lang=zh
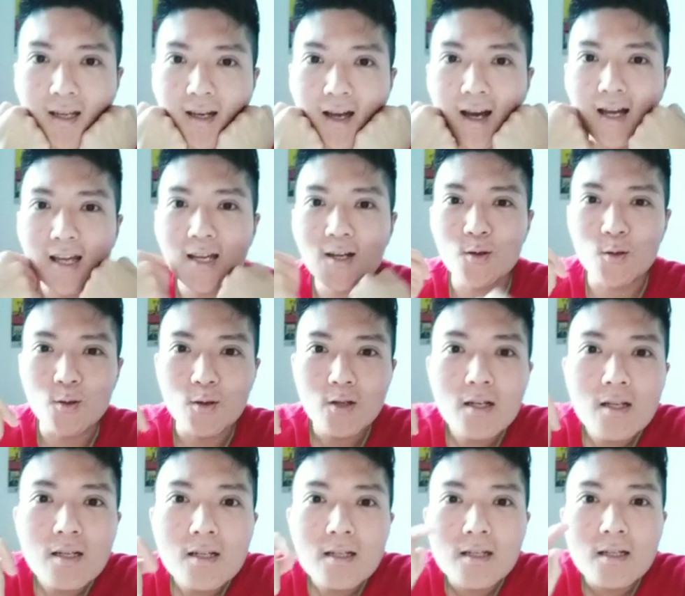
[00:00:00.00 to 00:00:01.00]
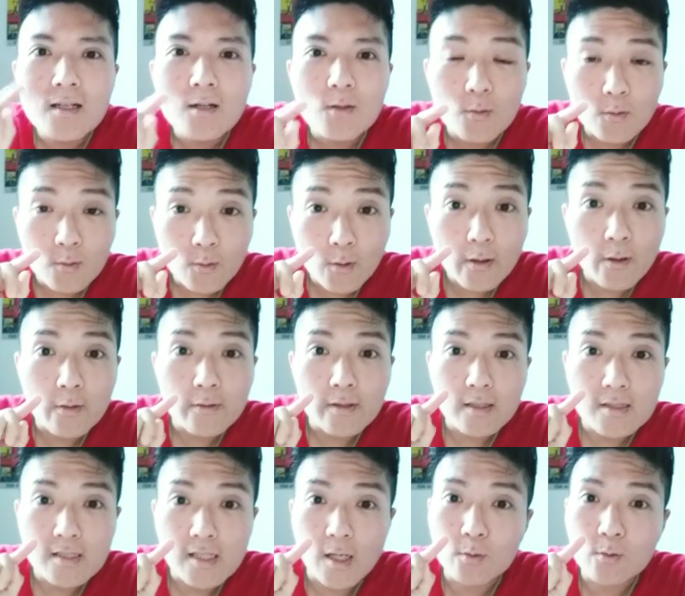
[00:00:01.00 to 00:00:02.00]
还有我有一
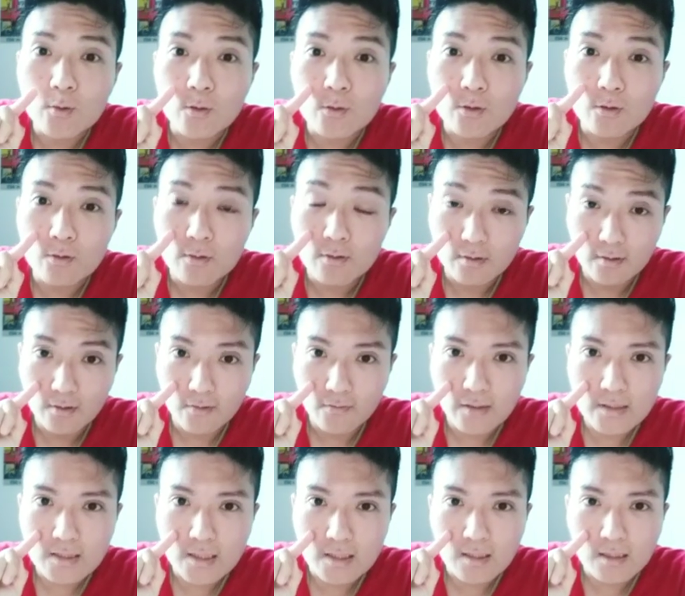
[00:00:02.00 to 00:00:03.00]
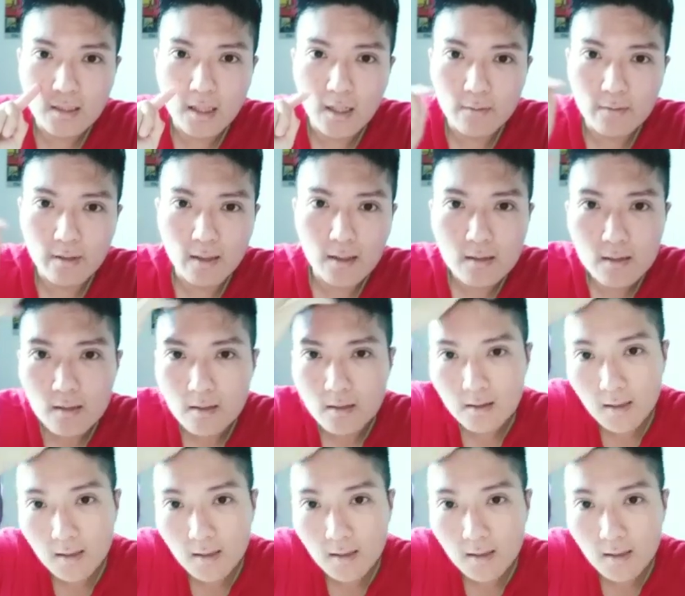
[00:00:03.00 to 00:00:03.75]
个小痘痘，非常的讨厌。